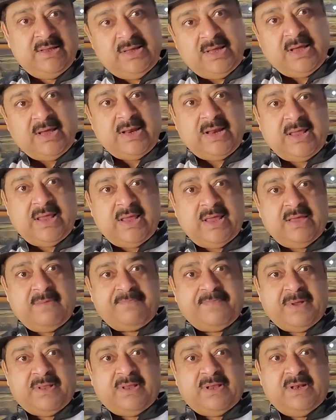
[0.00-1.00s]
ये नहीं कि
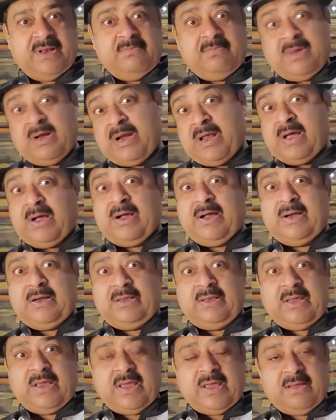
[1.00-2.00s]
पत्नी मना कर
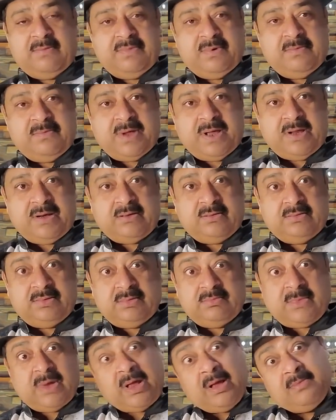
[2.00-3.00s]
दे एक भी बार
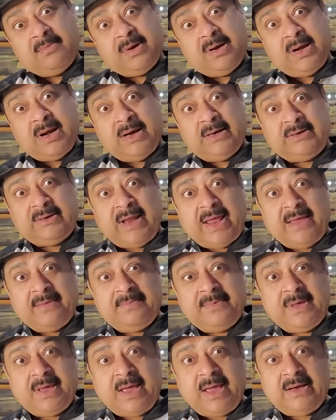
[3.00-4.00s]
हम अलग
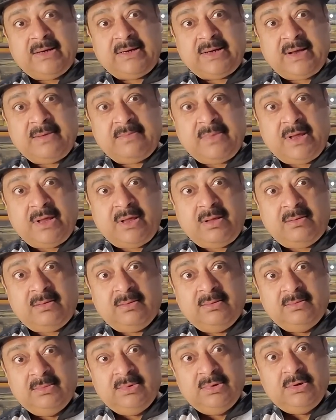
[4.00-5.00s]
टाइप के आइटम है
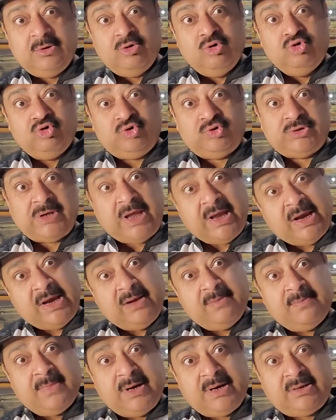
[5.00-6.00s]

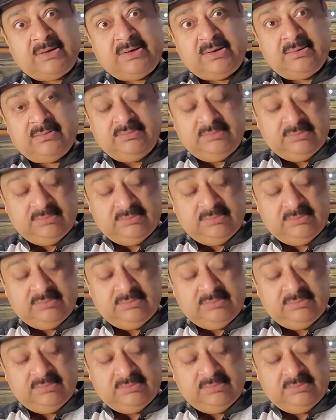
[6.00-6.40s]
गुस्साहिल मर्द